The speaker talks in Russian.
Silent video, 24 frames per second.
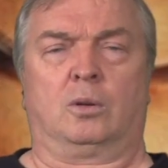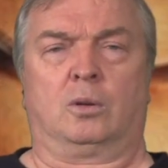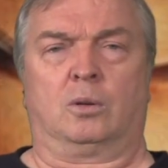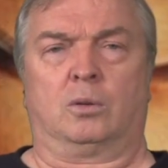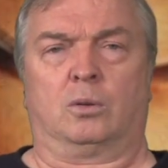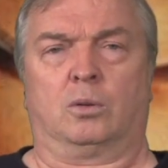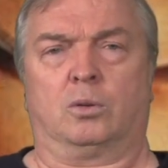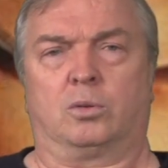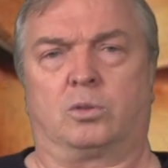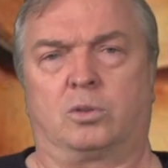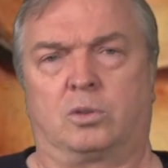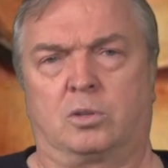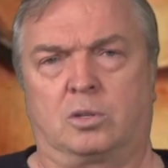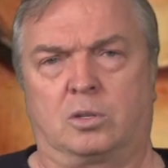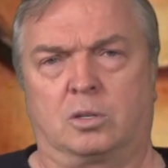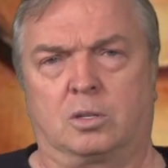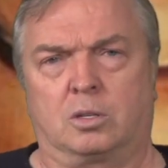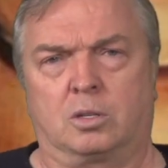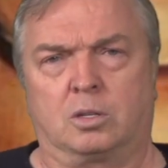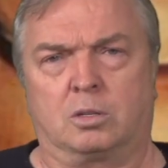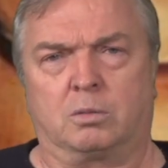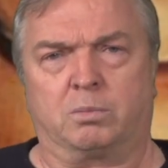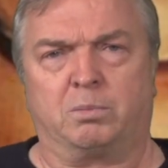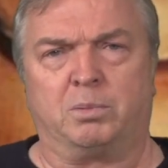
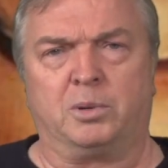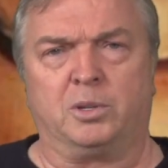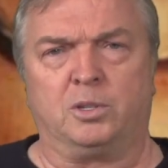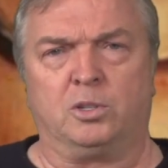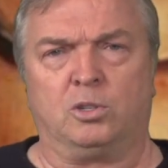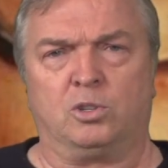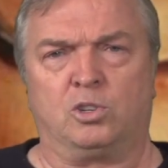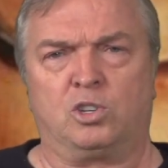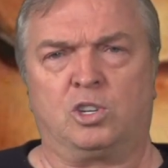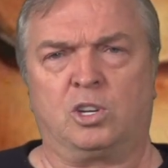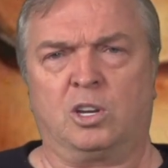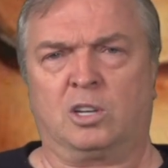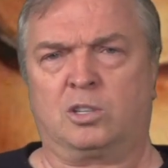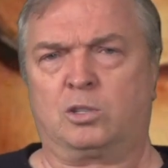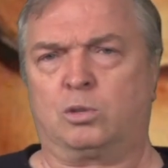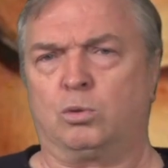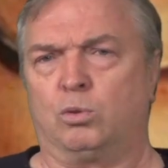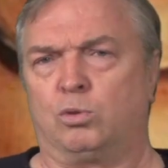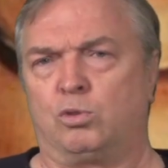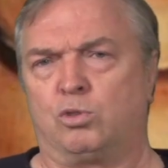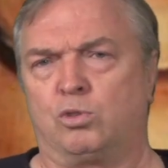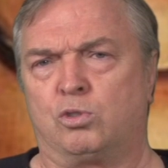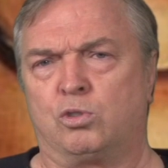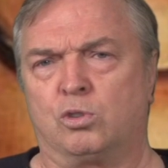Господи, час
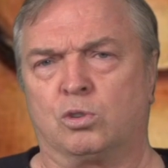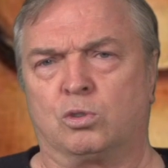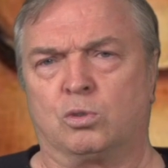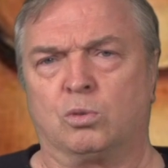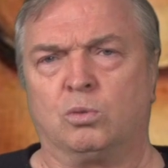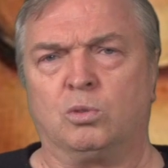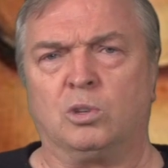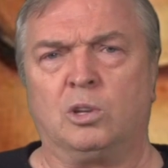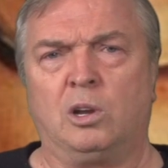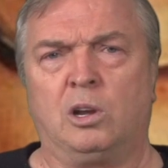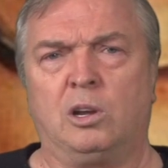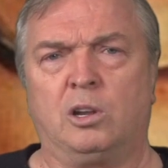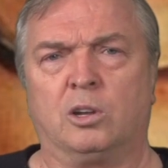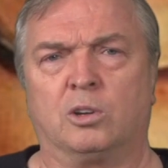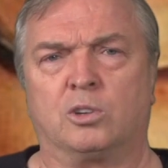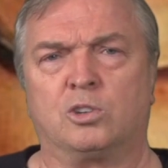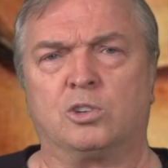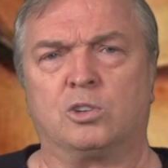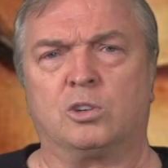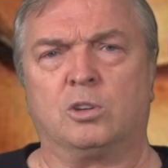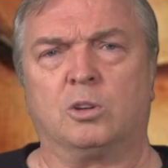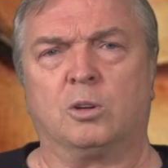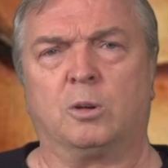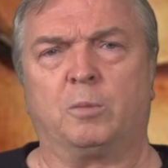от часу не
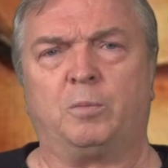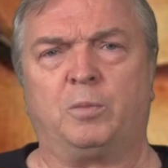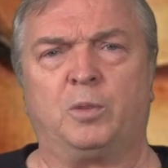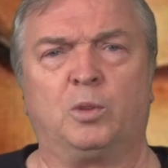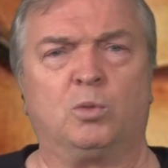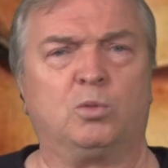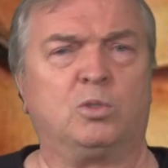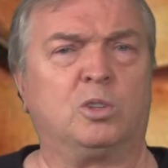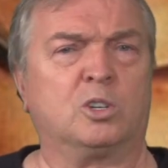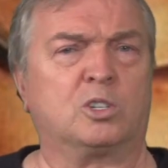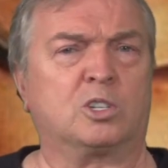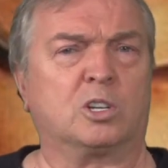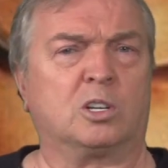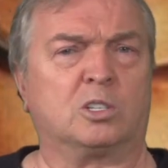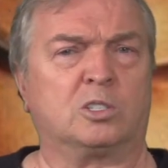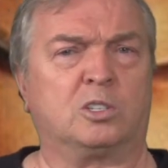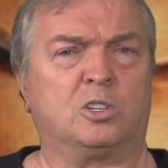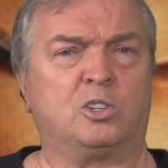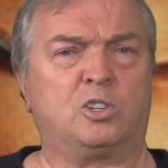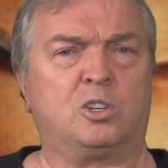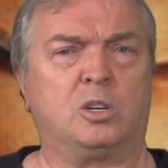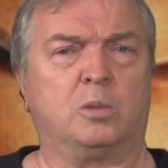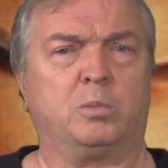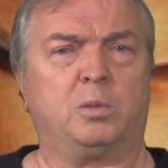легче, не удержался
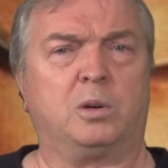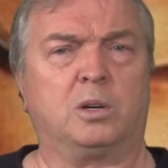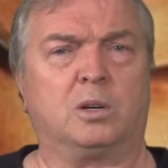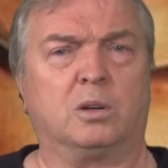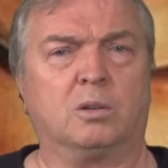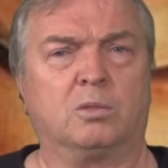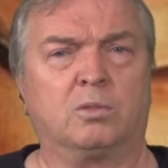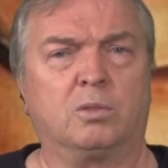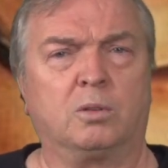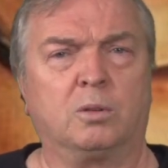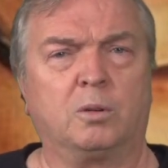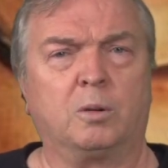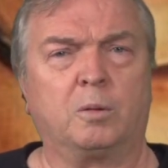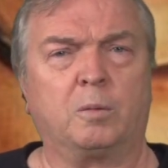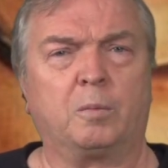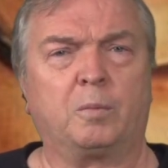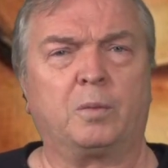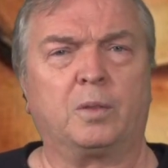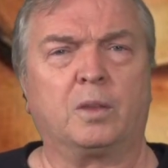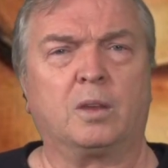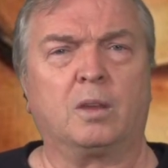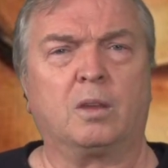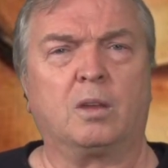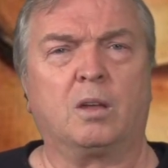Чебриков.
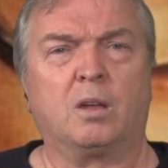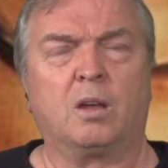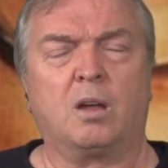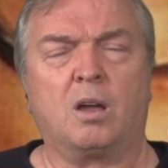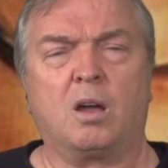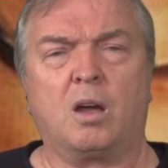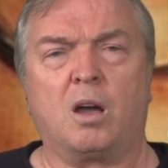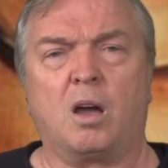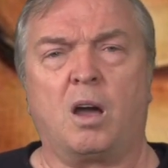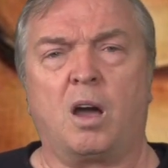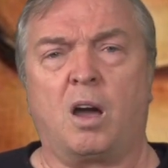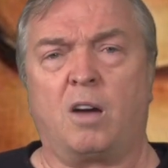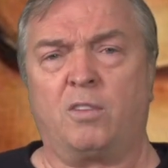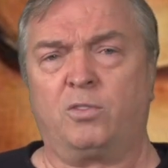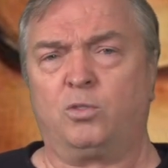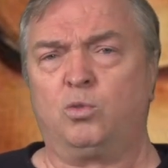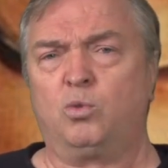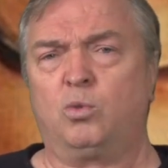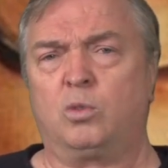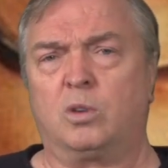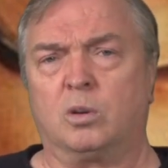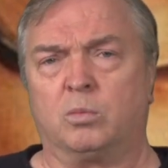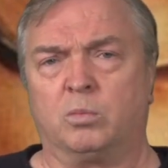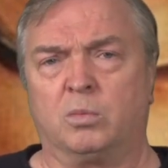А
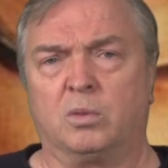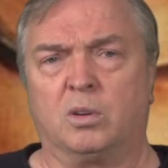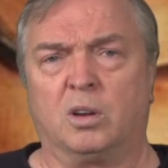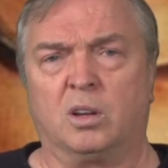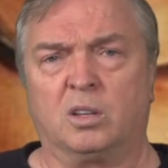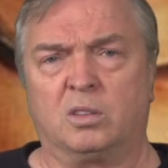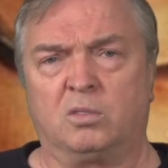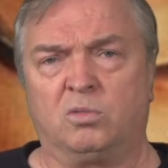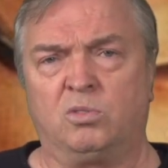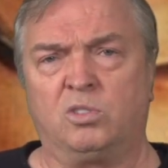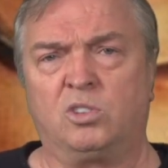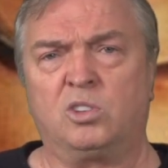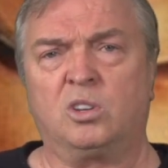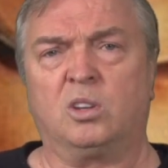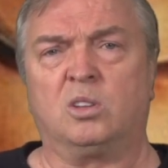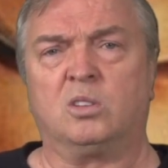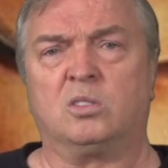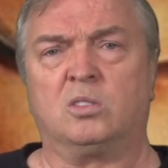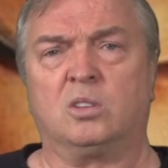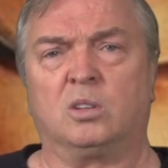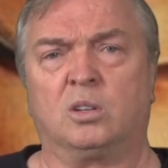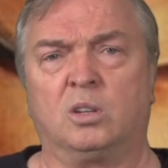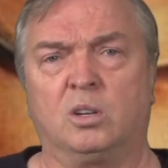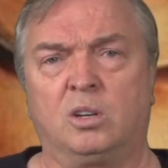внукам отвечать
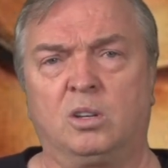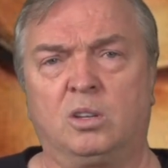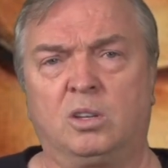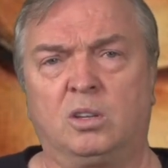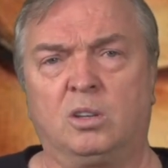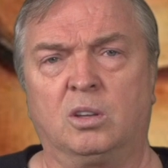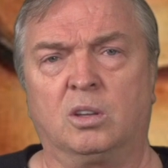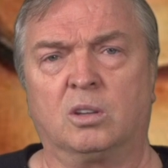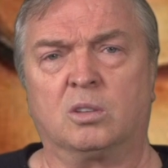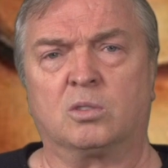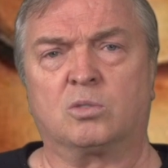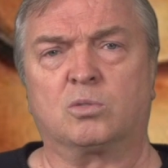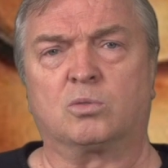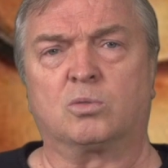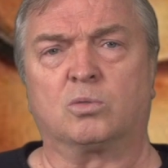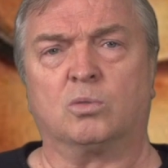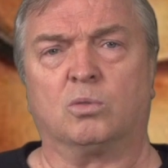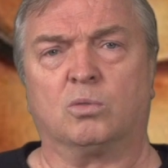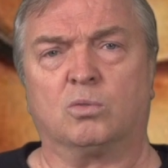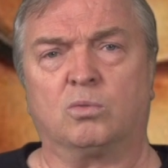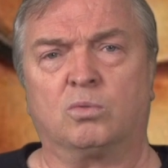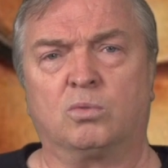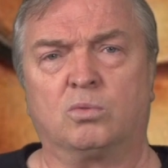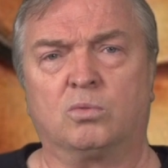за грехи
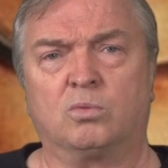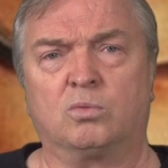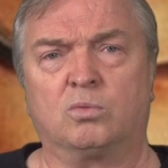отцов –